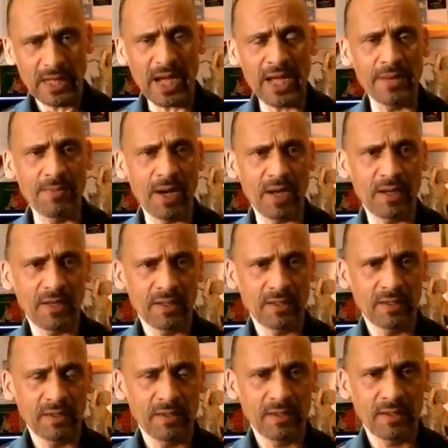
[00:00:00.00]
einmal
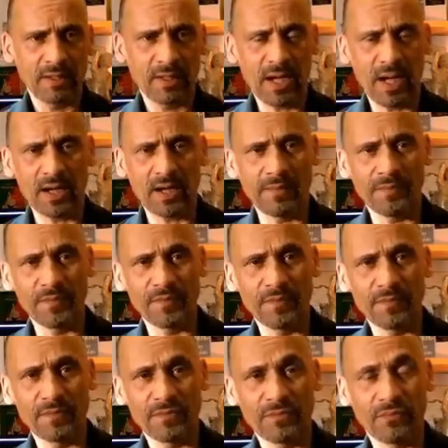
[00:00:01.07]

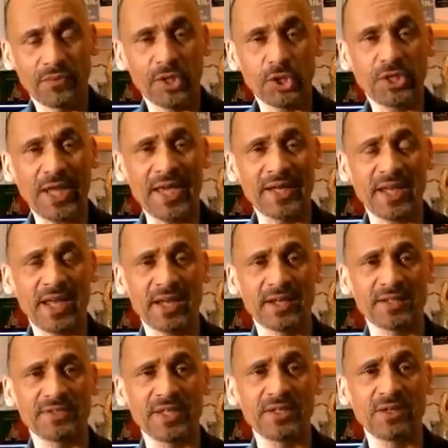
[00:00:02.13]
von der Stärke her
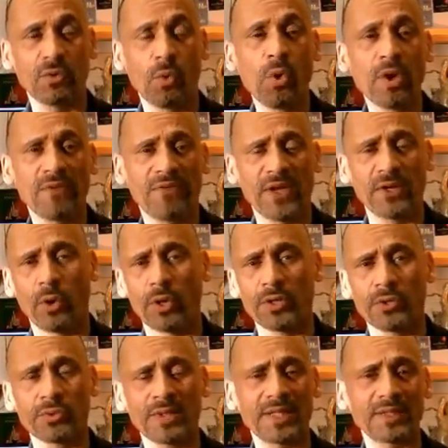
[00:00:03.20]
gesehen ungefähr
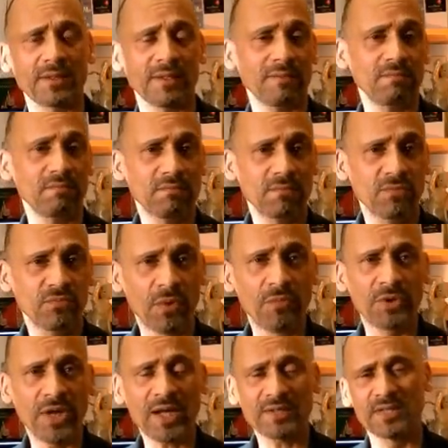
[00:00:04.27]

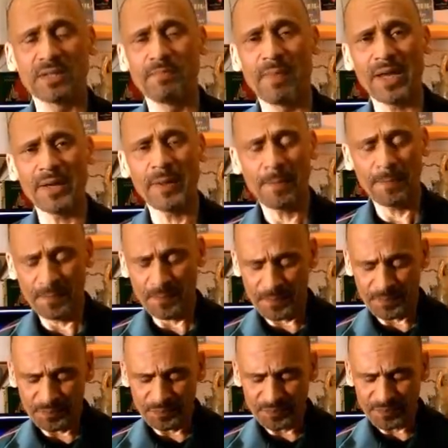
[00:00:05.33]
985 Mann.
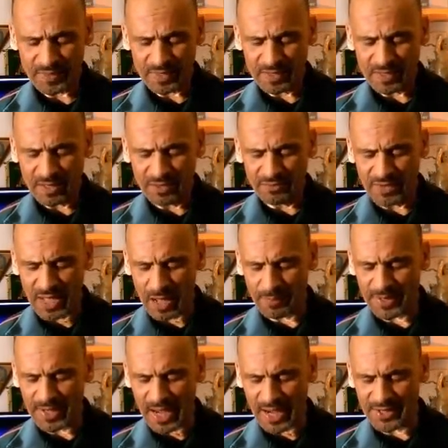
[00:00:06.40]
Wir
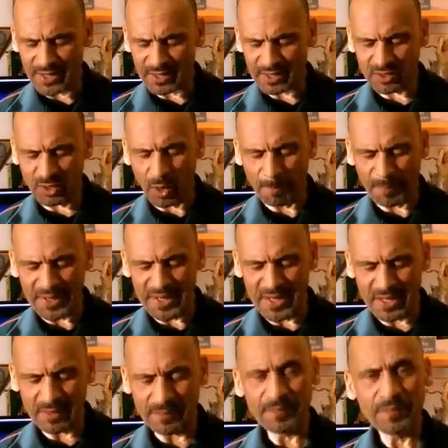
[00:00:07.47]
haben eine
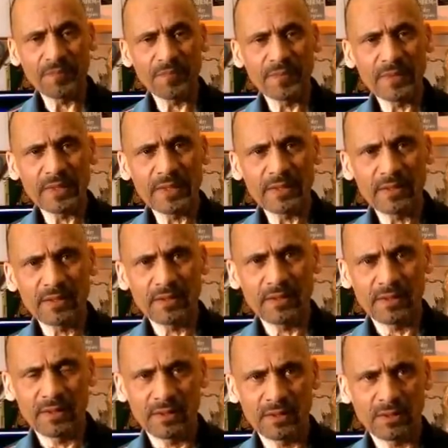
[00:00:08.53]
Kompanie,
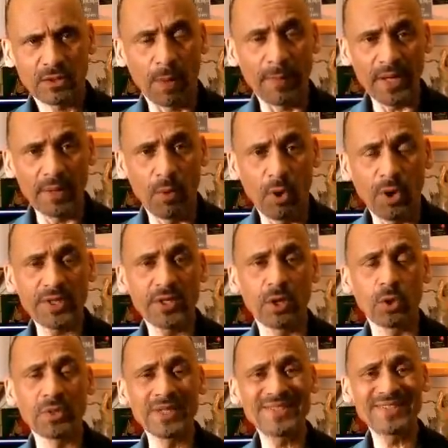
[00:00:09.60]
Kommandement in der
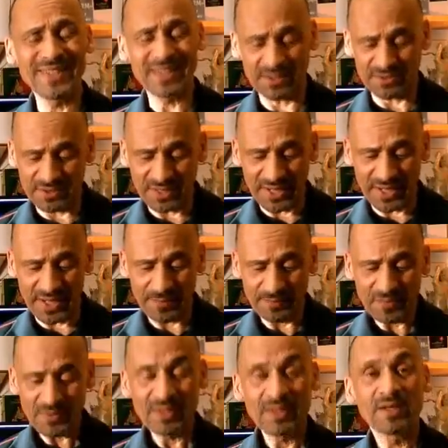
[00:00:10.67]
Logistik, das ist eine
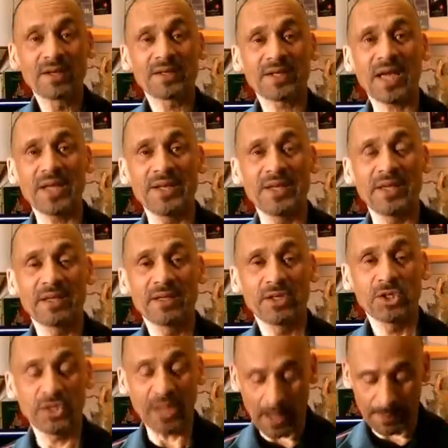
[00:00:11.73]
reine
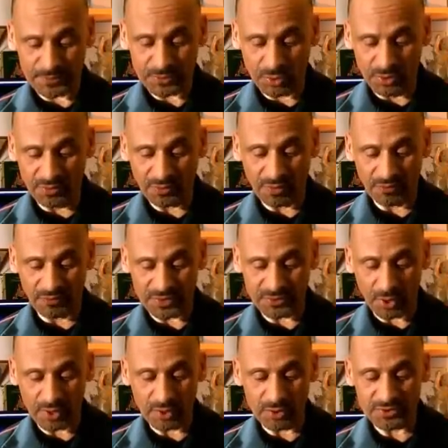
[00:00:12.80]
Stabs- und
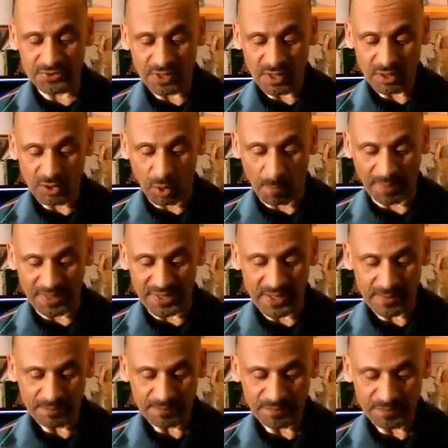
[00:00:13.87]
Versorgungskompanie.